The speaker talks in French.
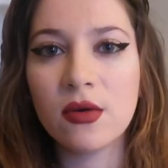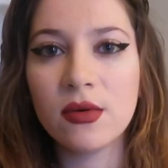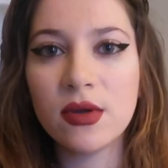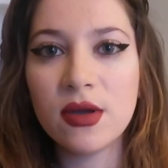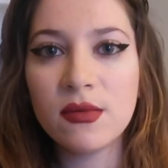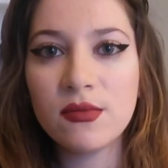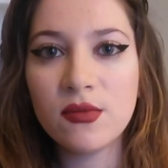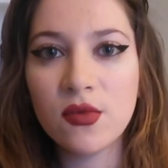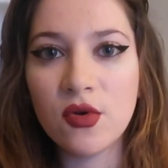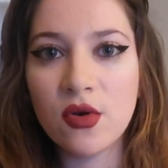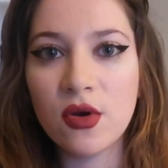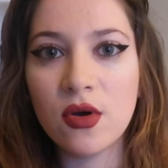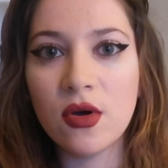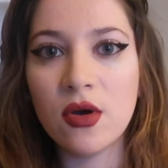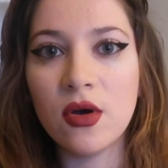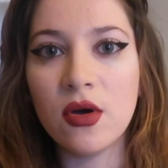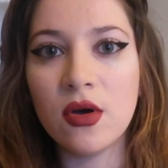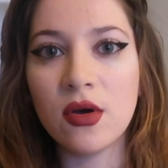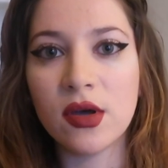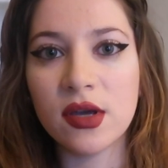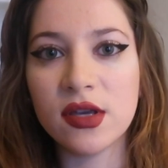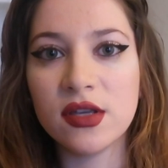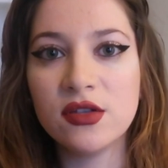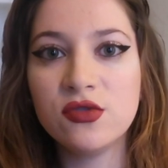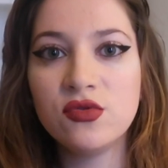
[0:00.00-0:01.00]
quand même
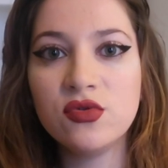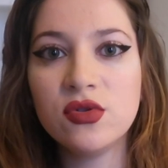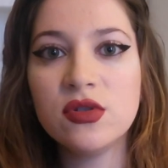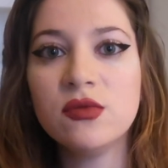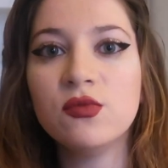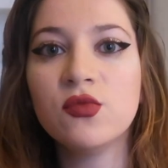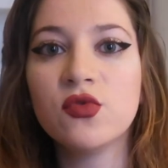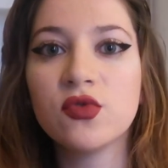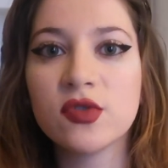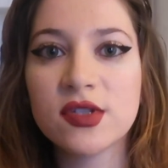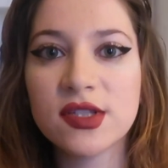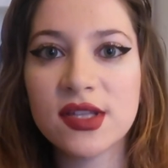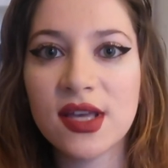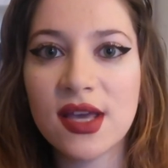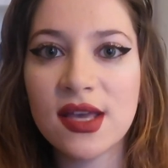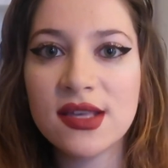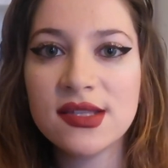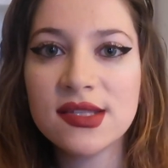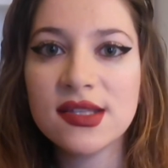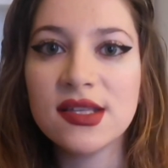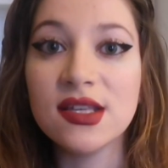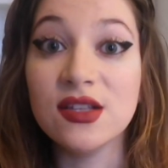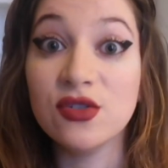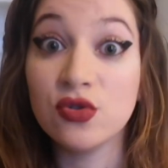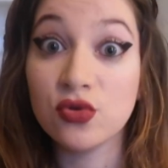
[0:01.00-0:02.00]
euh, réduit mon
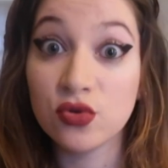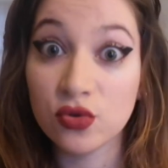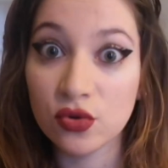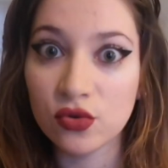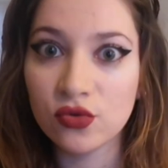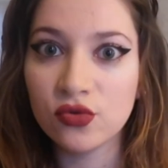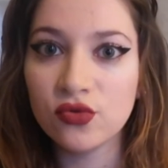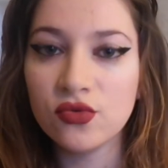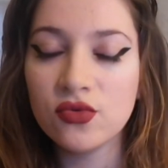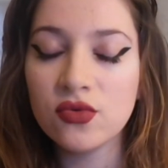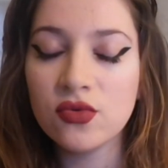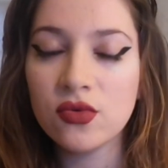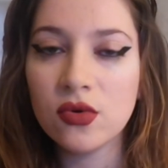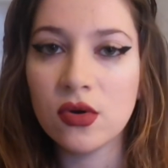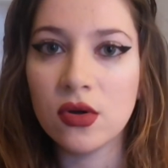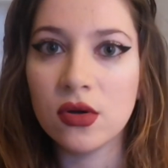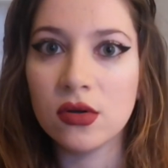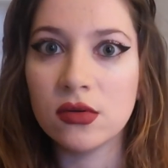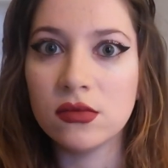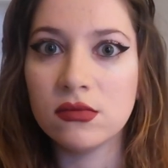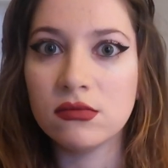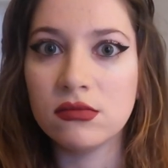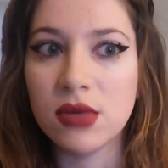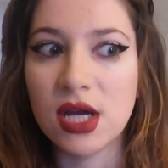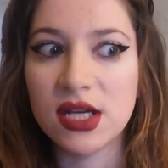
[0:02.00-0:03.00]
stress et surtout
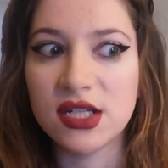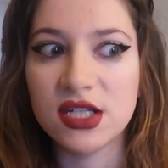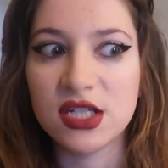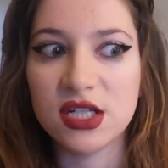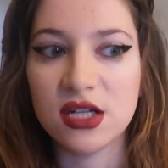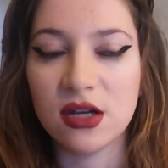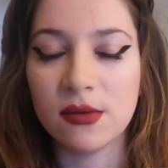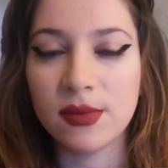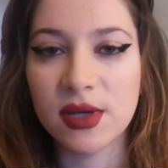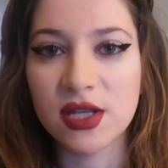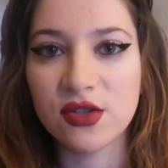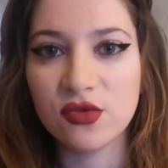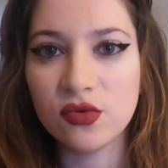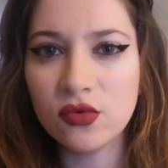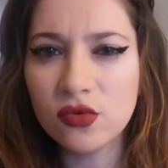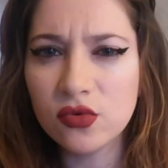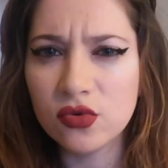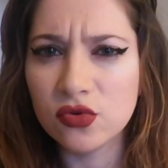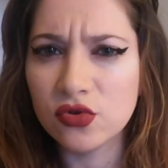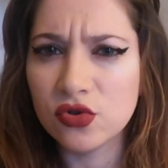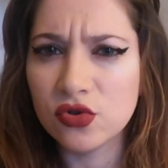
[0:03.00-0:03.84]
bah, j'ai l'impression